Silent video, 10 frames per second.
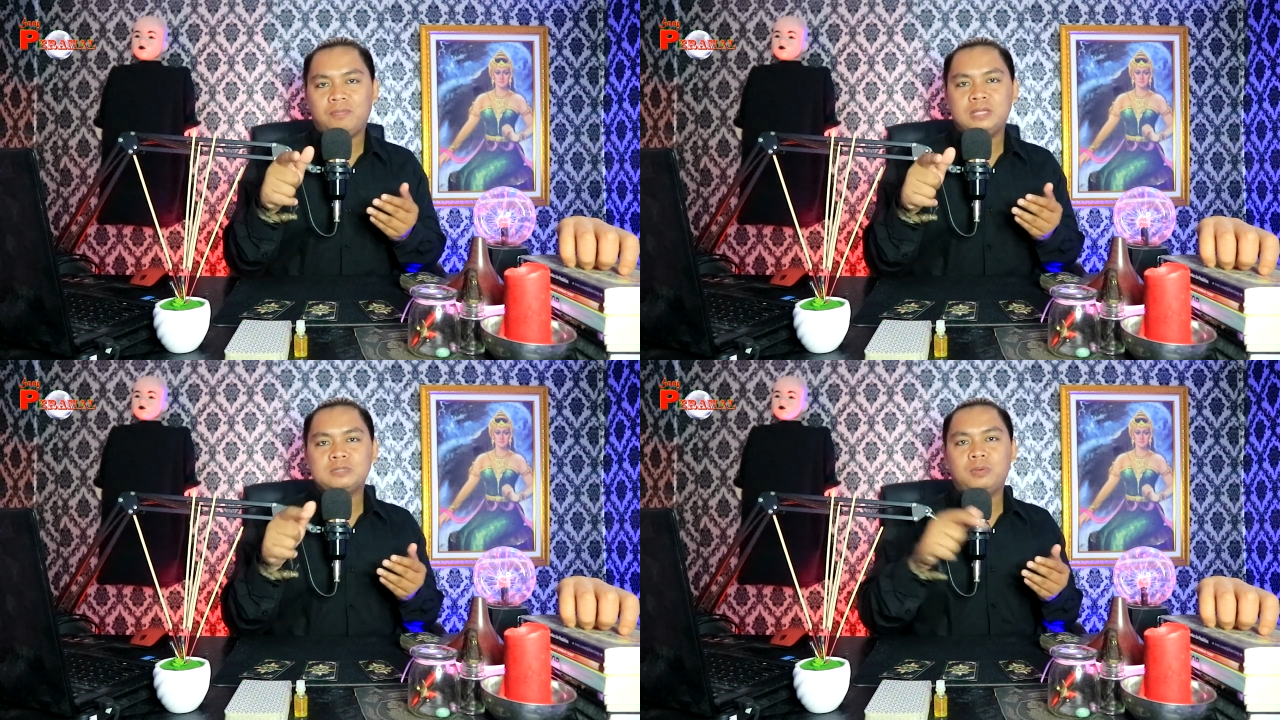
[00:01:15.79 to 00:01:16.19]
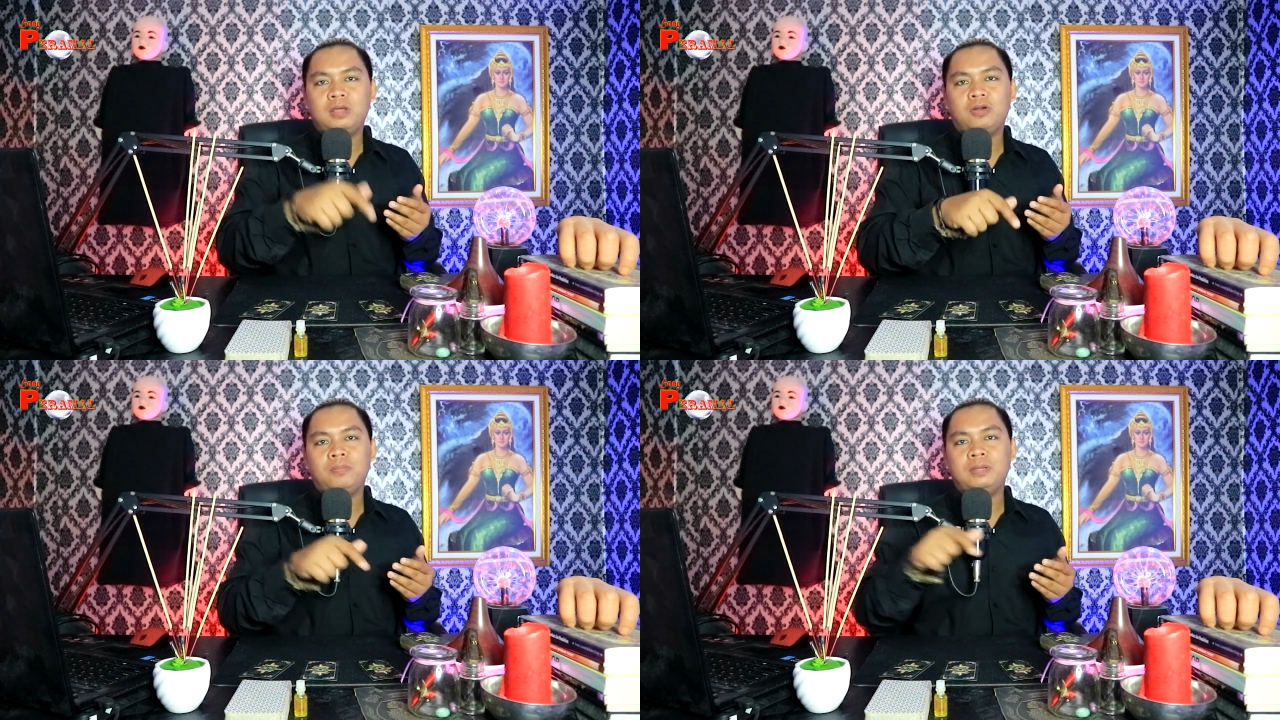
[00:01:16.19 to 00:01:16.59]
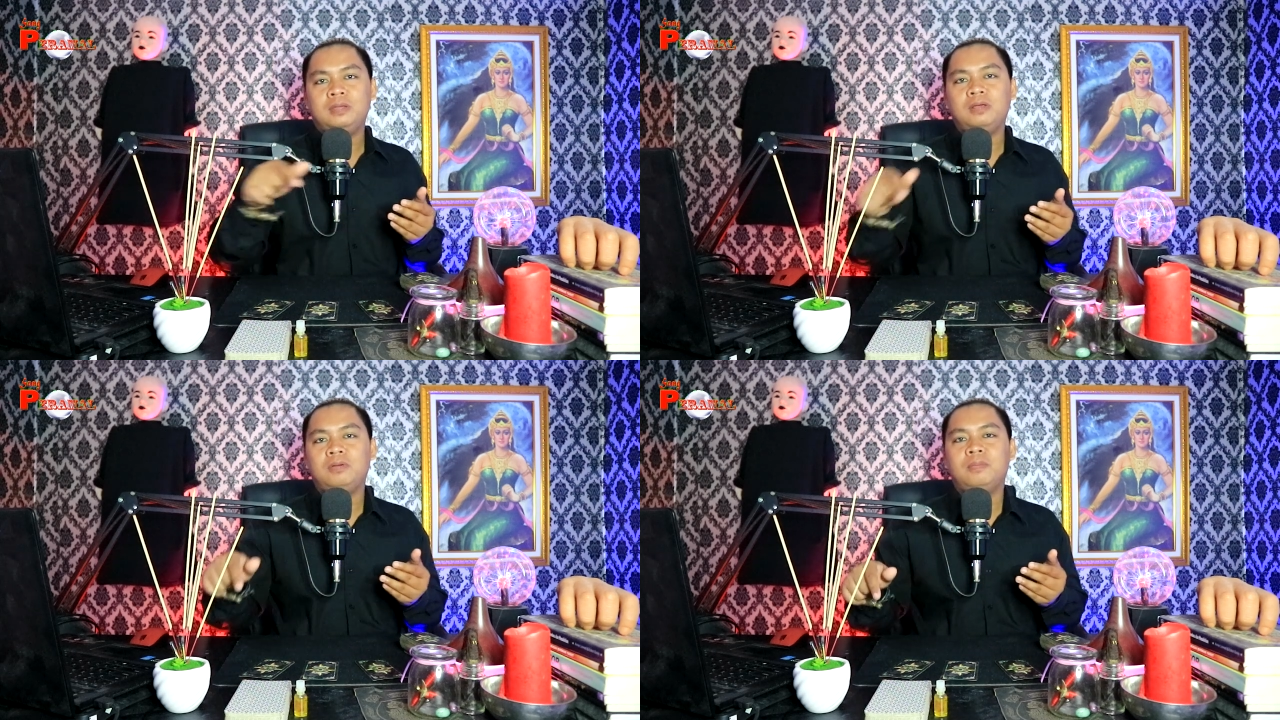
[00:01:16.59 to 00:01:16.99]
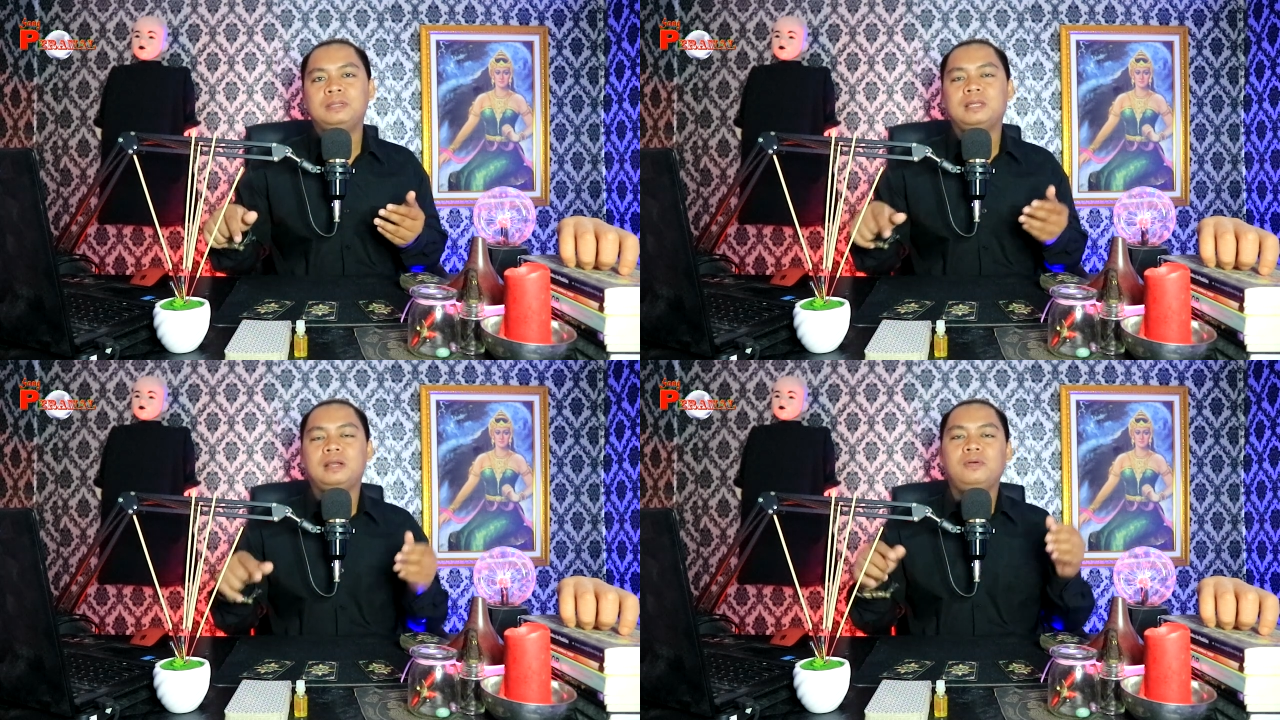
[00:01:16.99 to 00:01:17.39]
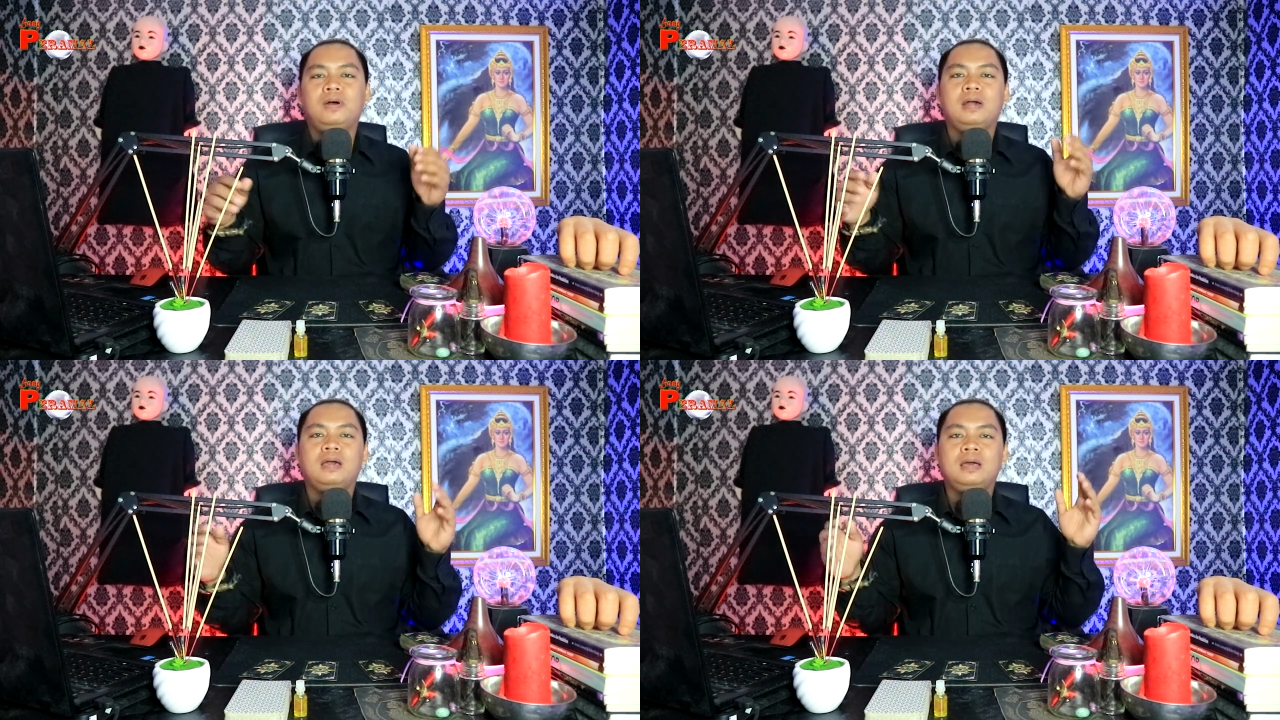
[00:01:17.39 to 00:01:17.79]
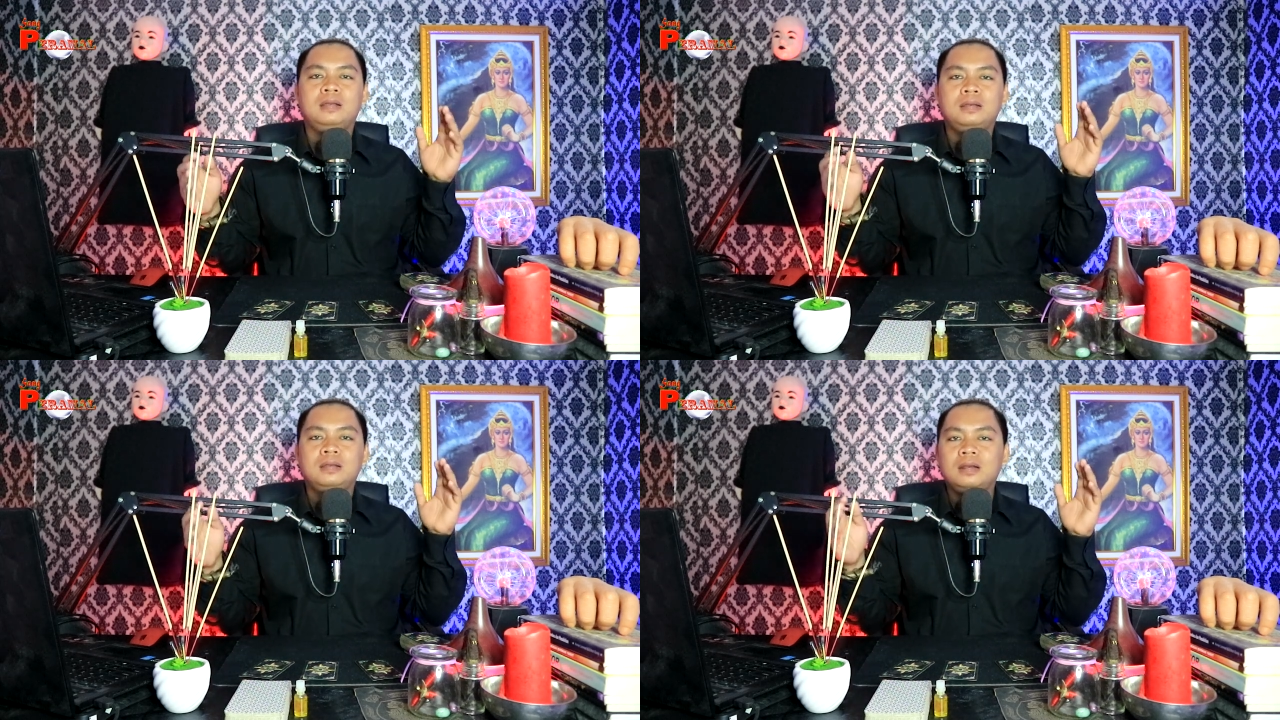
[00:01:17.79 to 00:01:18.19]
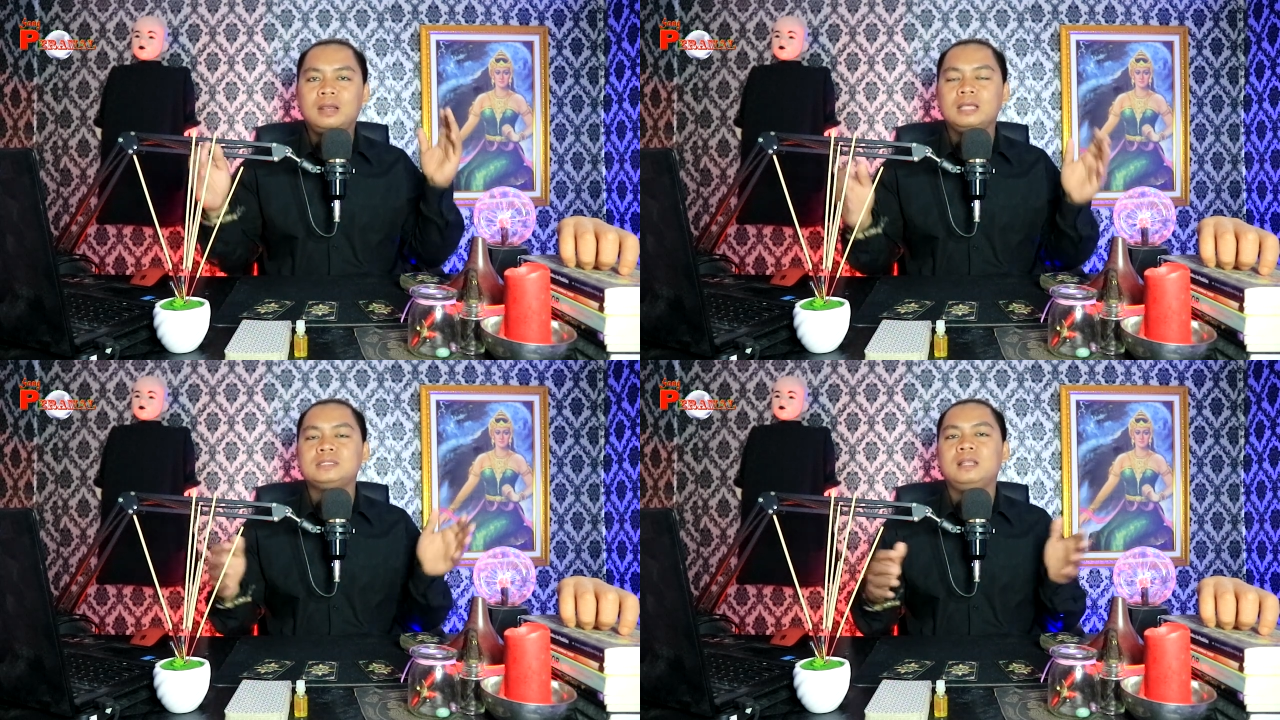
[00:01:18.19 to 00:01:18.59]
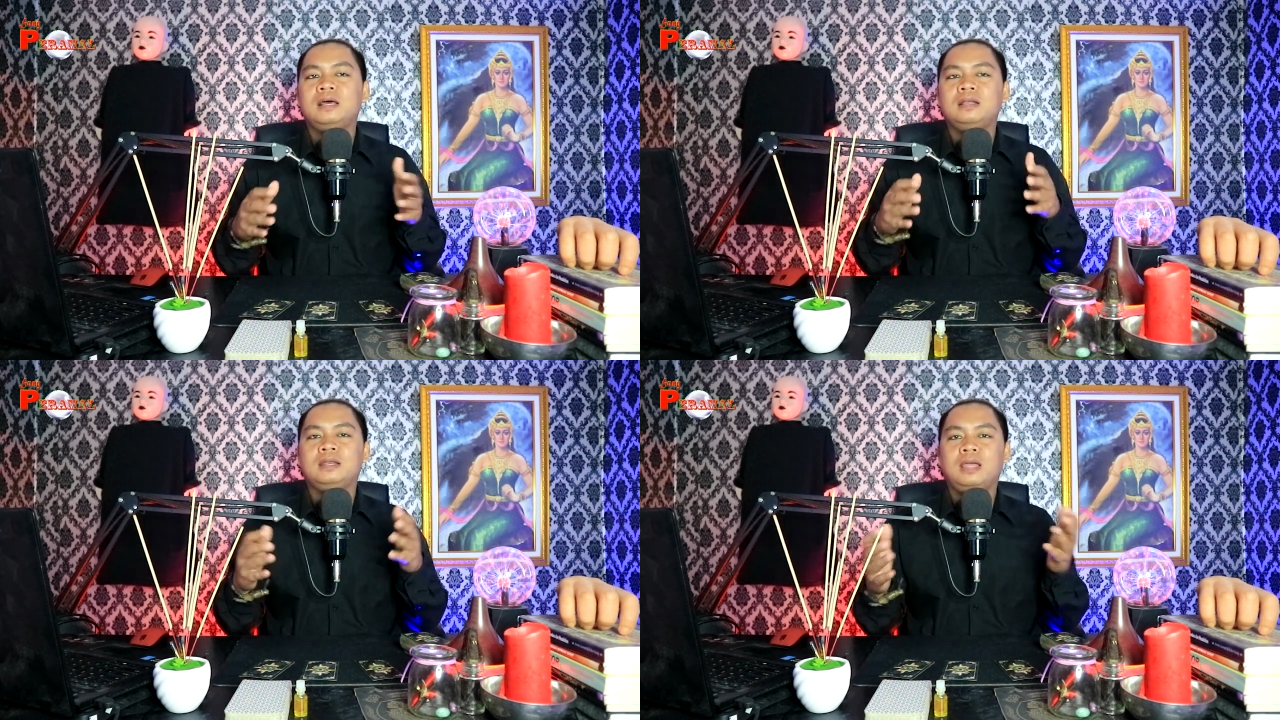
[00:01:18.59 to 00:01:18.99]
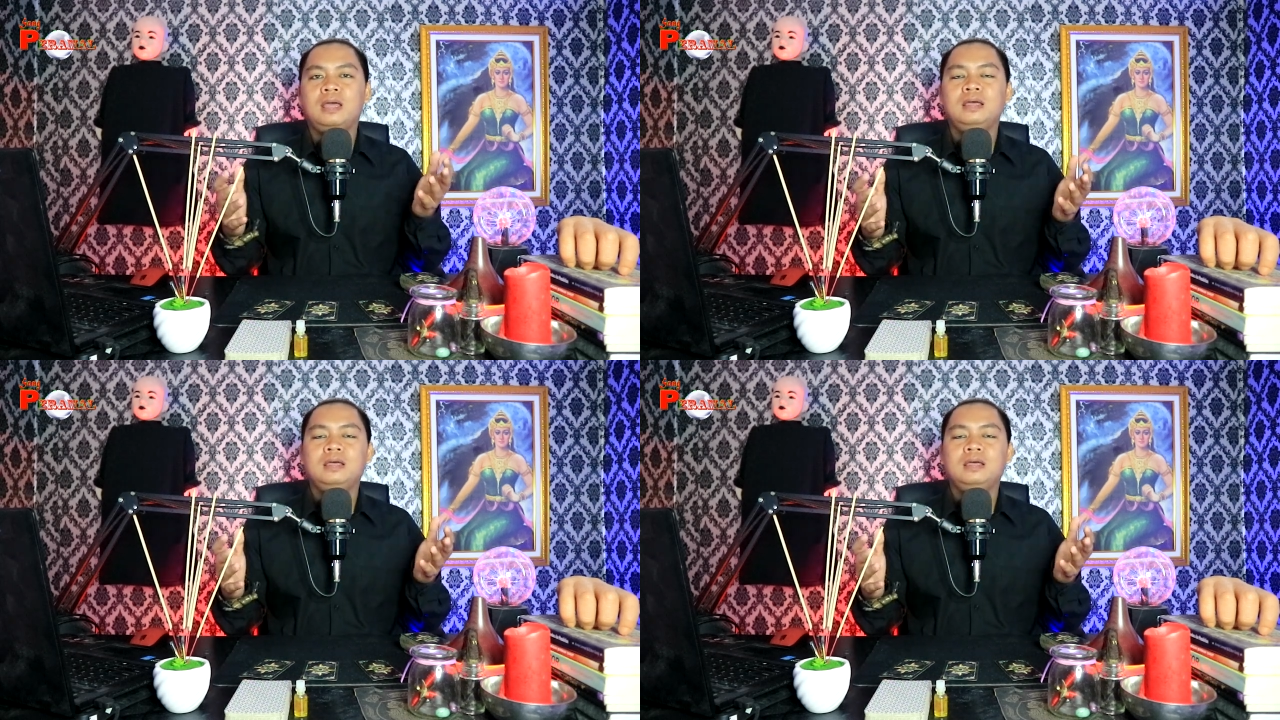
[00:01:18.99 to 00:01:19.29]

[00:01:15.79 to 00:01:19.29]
fans boleh komen di kolom komentar doakan Lesnar ini ya.